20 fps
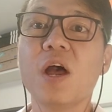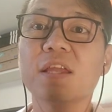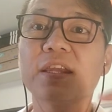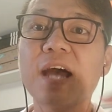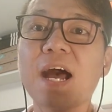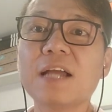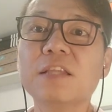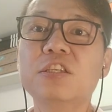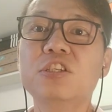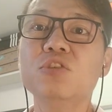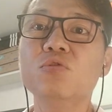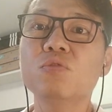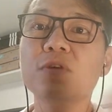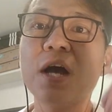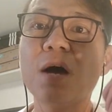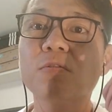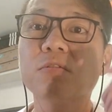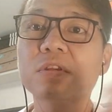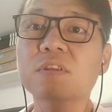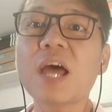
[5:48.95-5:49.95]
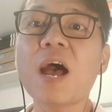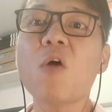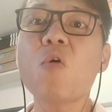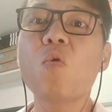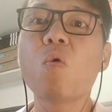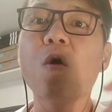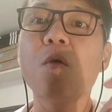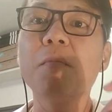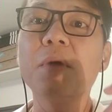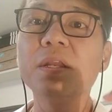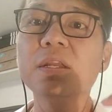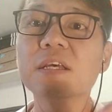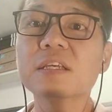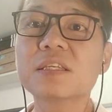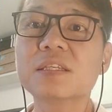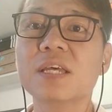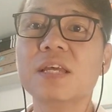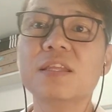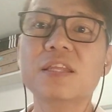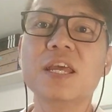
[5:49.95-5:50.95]
他就要到我们的
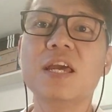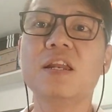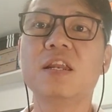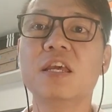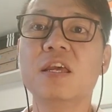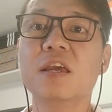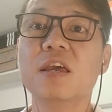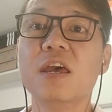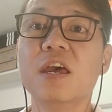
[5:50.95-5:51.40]
圣殿里